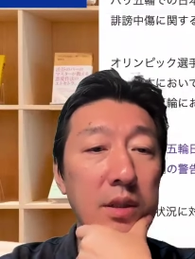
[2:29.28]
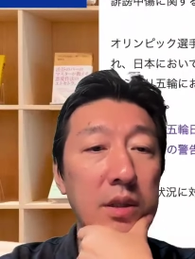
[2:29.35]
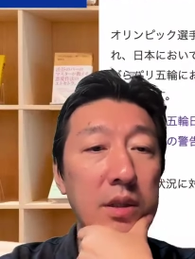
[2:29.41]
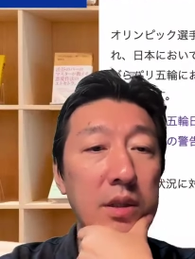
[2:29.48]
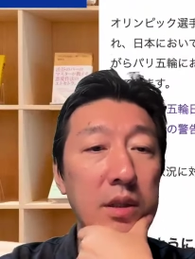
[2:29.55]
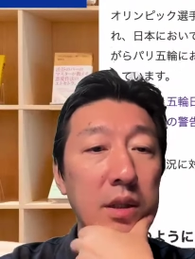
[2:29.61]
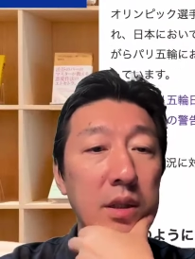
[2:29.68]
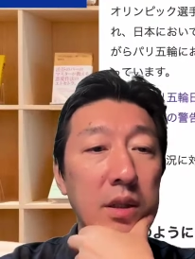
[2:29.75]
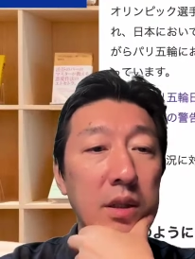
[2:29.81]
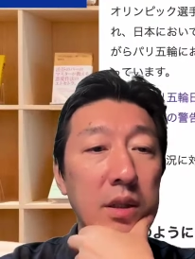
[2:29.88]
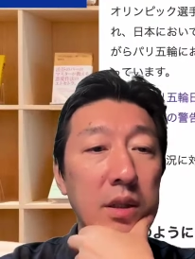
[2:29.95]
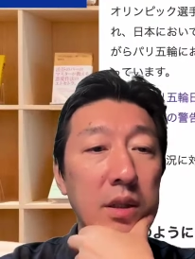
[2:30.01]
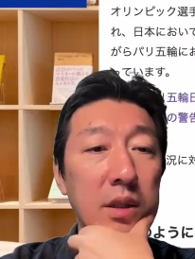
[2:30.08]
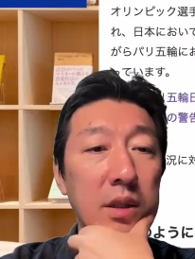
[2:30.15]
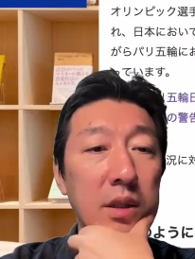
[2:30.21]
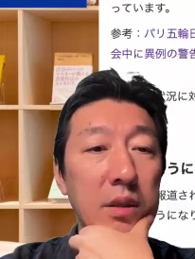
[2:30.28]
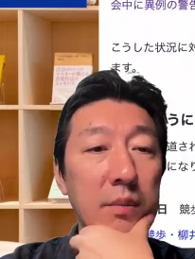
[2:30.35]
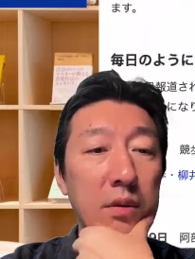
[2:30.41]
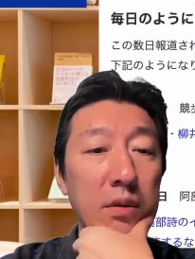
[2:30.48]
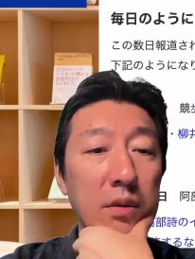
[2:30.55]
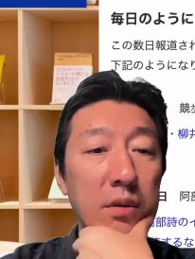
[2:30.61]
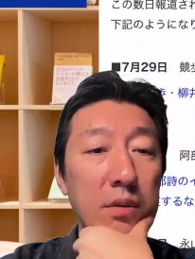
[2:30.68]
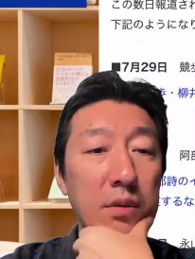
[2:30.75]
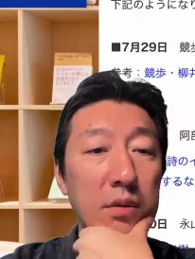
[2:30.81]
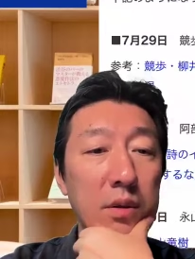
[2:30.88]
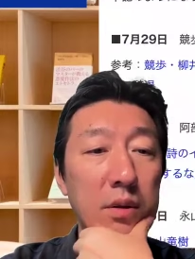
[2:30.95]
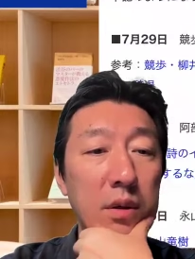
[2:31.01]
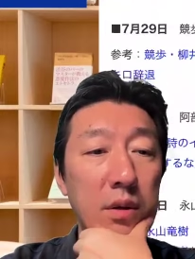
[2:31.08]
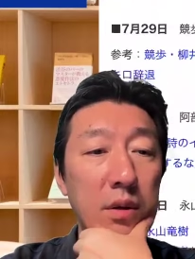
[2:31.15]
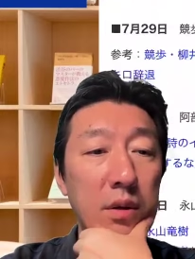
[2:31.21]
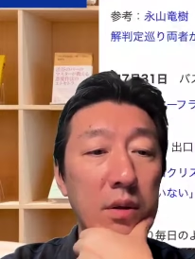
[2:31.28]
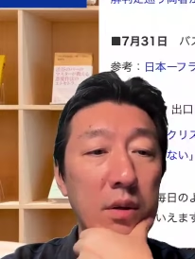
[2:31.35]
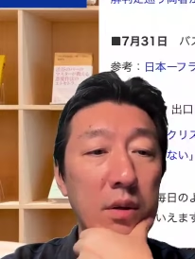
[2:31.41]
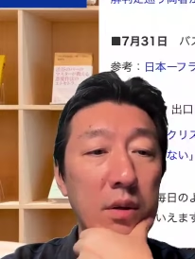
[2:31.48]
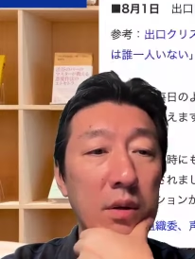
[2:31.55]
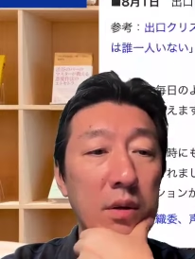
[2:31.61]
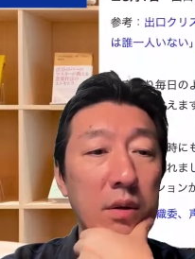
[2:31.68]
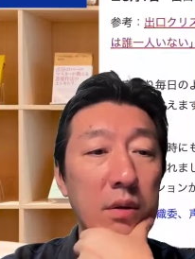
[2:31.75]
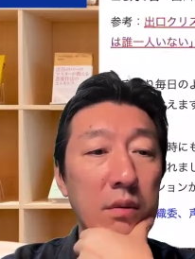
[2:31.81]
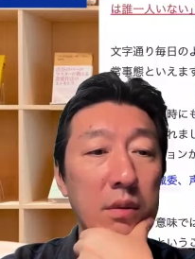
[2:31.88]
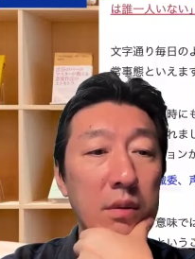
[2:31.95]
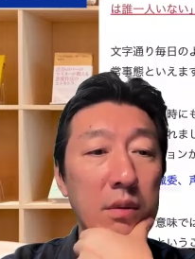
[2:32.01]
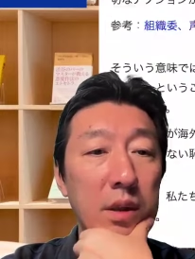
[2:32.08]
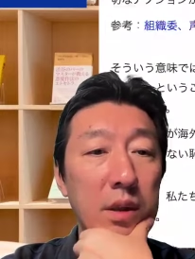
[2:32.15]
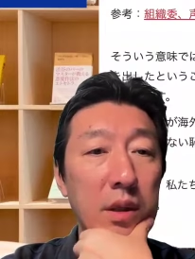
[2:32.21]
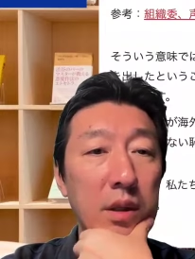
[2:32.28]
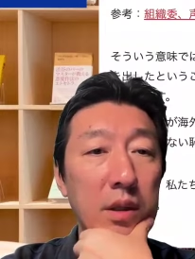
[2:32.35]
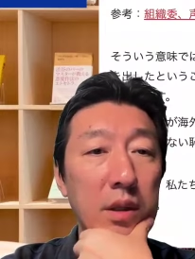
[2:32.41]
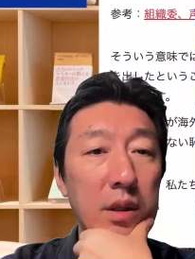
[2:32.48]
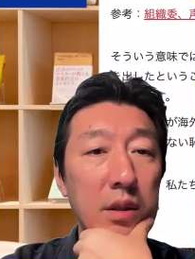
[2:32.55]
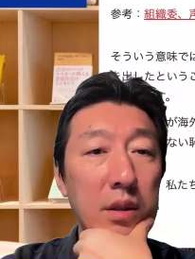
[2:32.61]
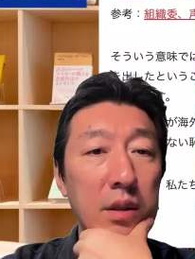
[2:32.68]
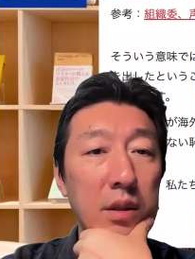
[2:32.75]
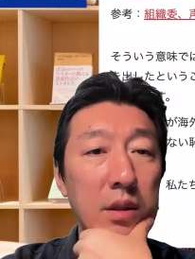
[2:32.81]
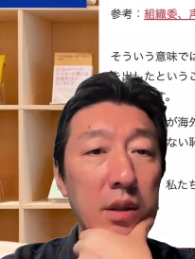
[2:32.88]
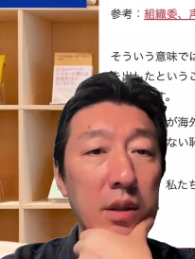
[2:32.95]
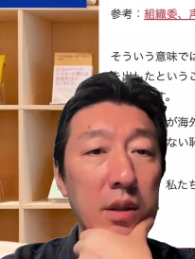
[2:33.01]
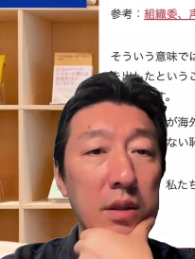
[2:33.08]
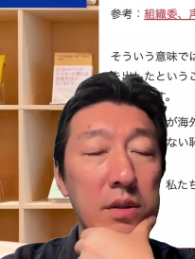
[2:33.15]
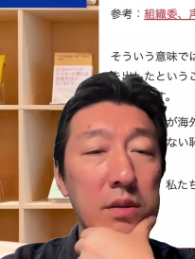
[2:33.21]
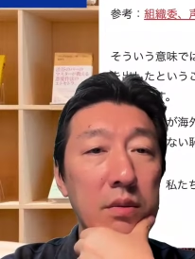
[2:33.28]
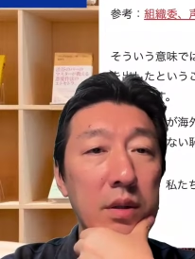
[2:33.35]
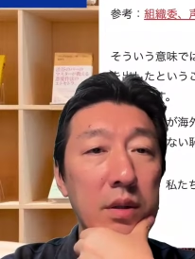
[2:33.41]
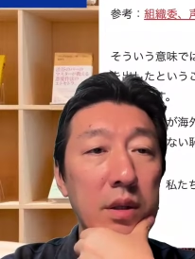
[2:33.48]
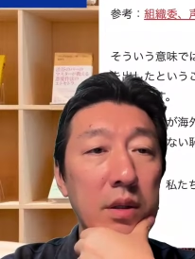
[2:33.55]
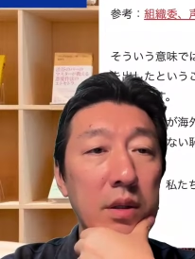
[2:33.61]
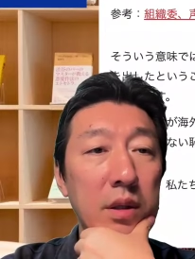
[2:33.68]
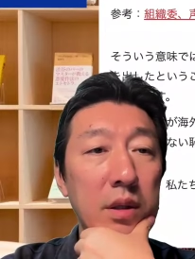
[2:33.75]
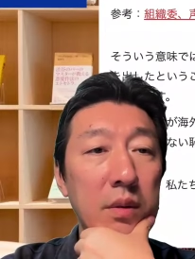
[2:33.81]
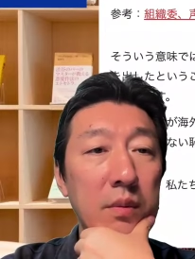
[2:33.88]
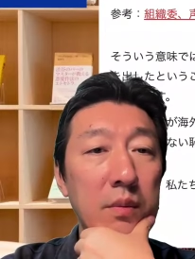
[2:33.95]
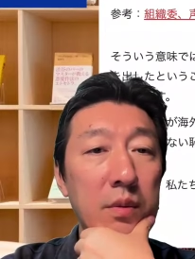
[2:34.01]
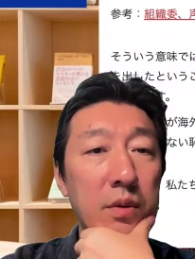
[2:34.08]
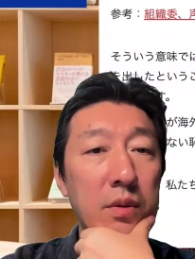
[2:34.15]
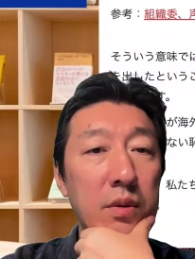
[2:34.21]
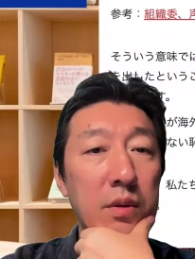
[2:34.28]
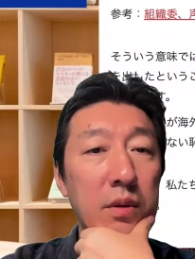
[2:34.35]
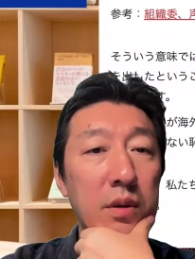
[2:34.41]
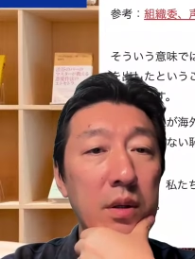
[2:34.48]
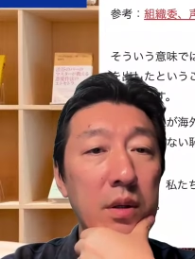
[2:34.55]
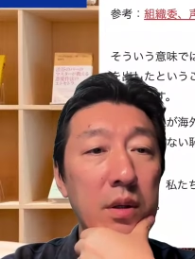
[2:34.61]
にして、結構話題になったんですよね。でも、